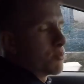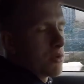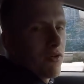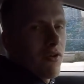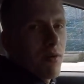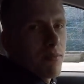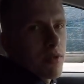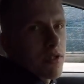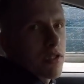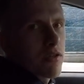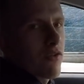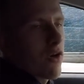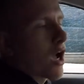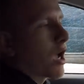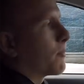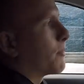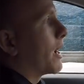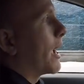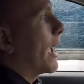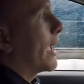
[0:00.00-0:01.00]
мы вам
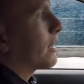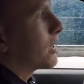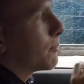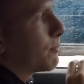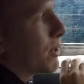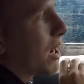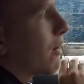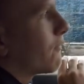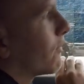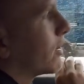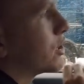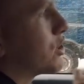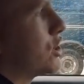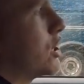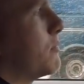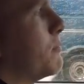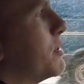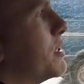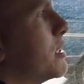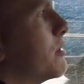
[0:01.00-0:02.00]
называем, это прям
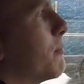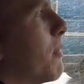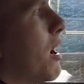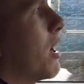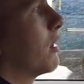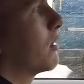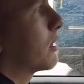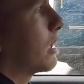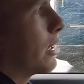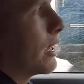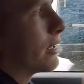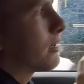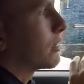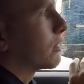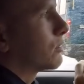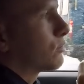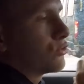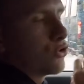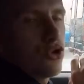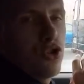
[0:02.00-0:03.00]
вообще минималка,
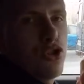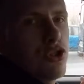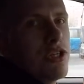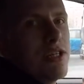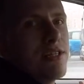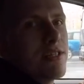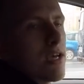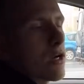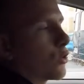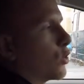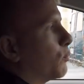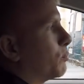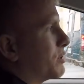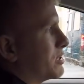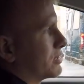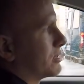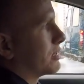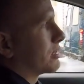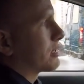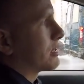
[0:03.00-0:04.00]
это чуть ли не
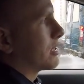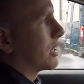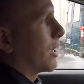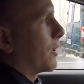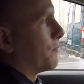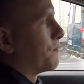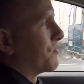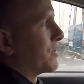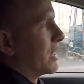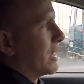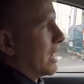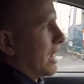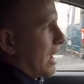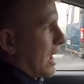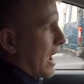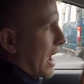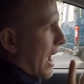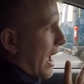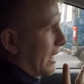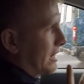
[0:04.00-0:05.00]
закупочная цена.
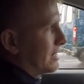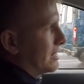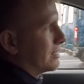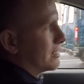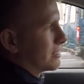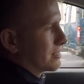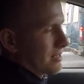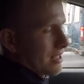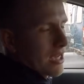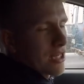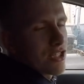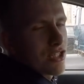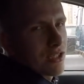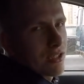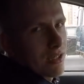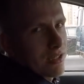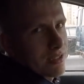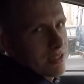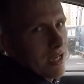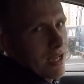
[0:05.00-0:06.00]
Один из
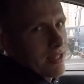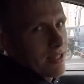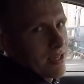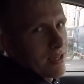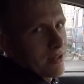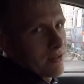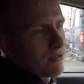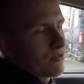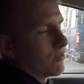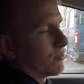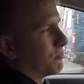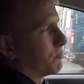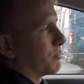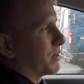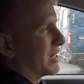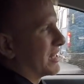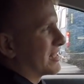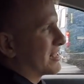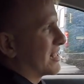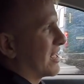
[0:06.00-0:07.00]
наших акционеров
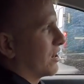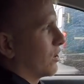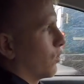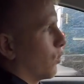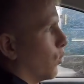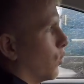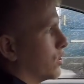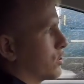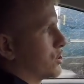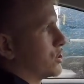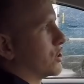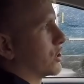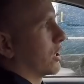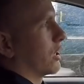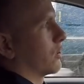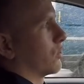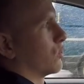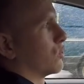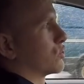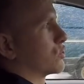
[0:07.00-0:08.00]
прислал очень
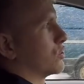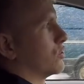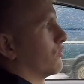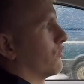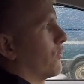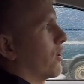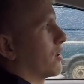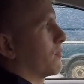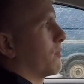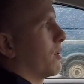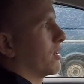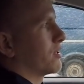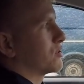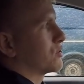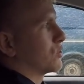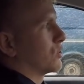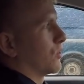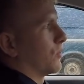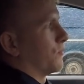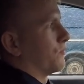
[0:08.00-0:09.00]
хорошую
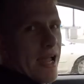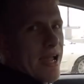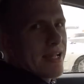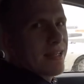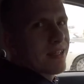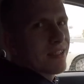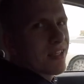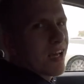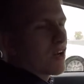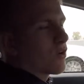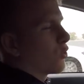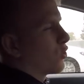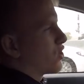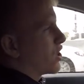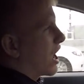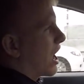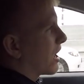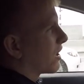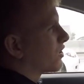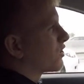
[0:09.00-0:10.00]
информацию. Это
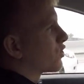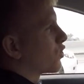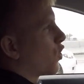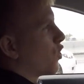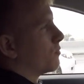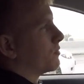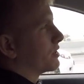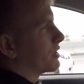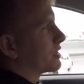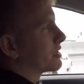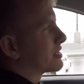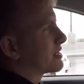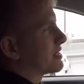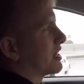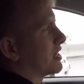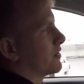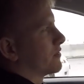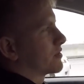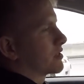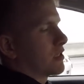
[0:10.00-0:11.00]
такой огромный
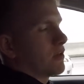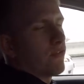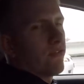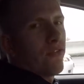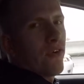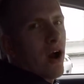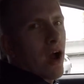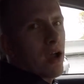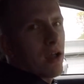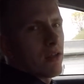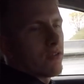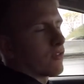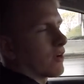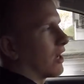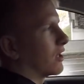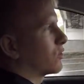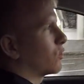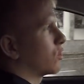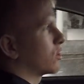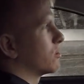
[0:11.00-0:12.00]
excel файл, в
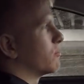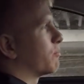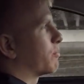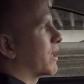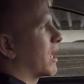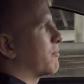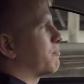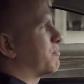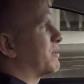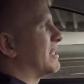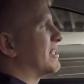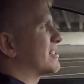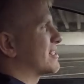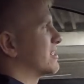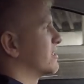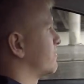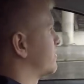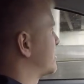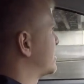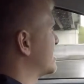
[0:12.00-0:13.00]
котором
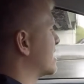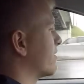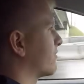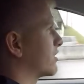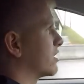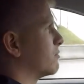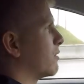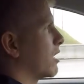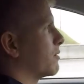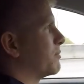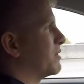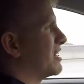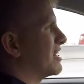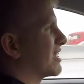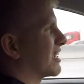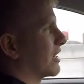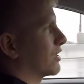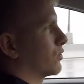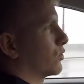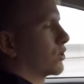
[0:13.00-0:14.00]
прописаны все
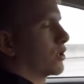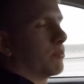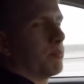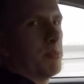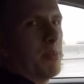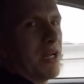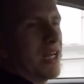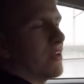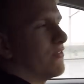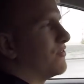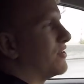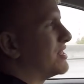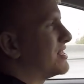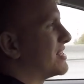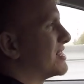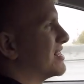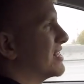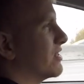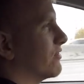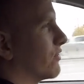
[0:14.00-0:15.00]
автомобили, которые были
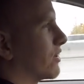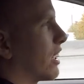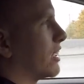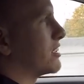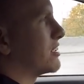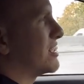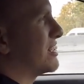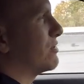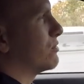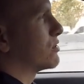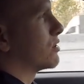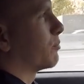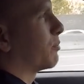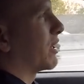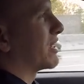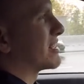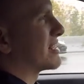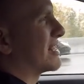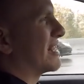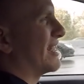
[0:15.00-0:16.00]
везены в Россию за
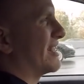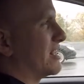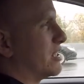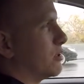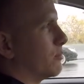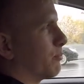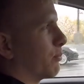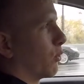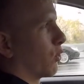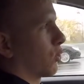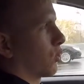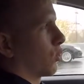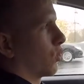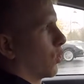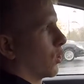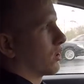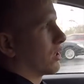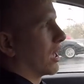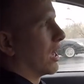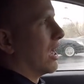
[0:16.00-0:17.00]
последние
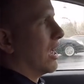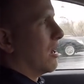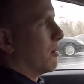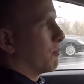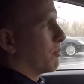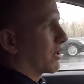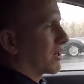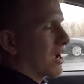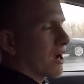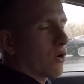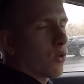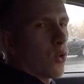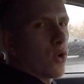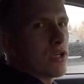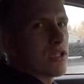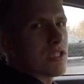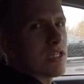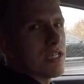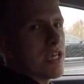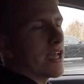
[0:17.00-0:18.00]
полгода. По
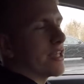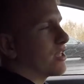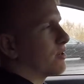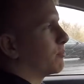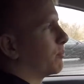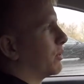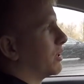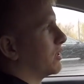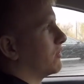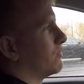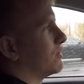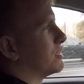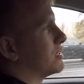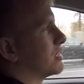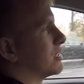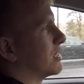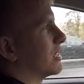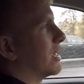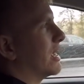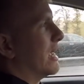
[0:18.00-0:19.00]
какой цене они были
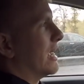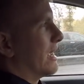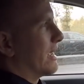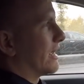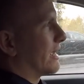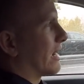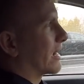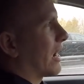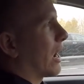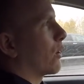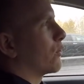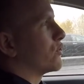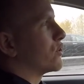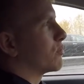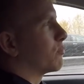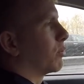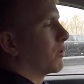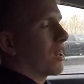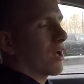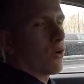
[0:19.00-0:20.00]
везены и какая у
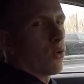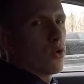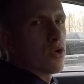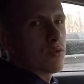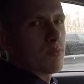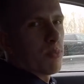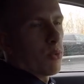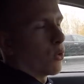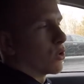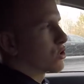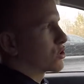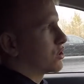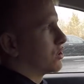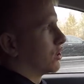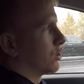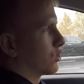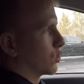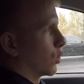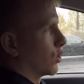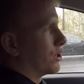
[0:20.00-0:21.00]
них была
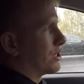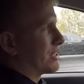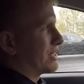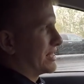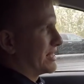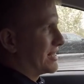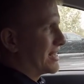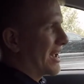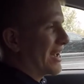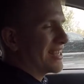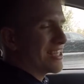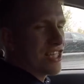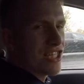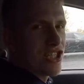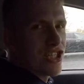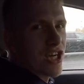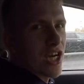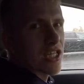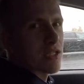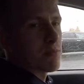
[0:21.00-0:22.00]
госпошлина. То есть я
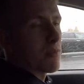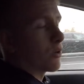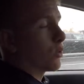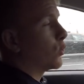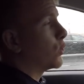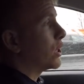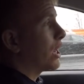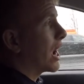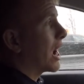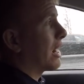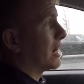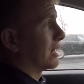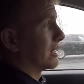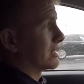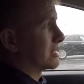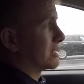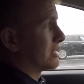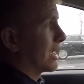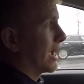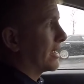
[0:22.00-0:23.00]
сейчас могу
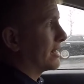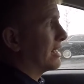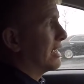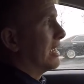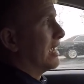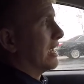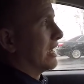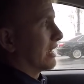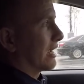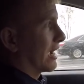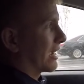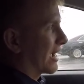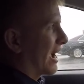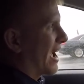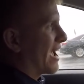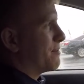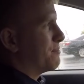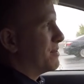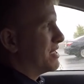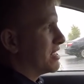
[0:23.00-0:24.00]
реально знать,
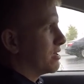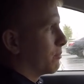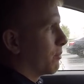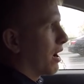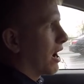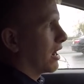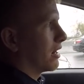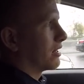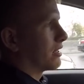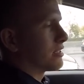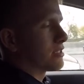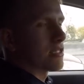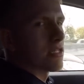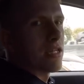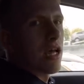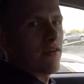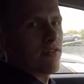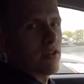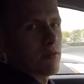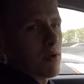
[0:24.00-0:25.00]
какая минимальная
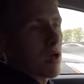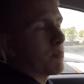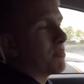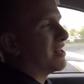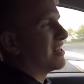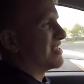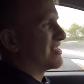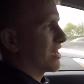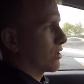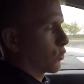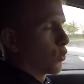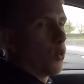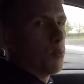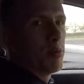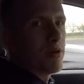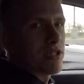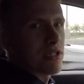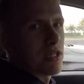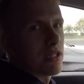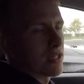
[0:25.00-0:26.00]
цена автомобиля,
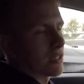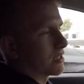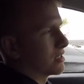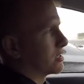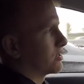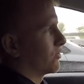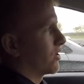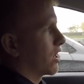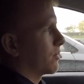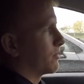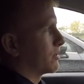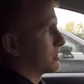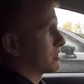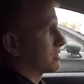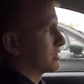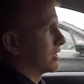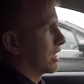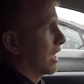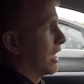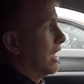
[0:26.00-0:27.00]
закупочная так называемая
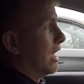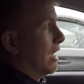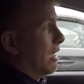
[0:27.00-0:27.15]
цена.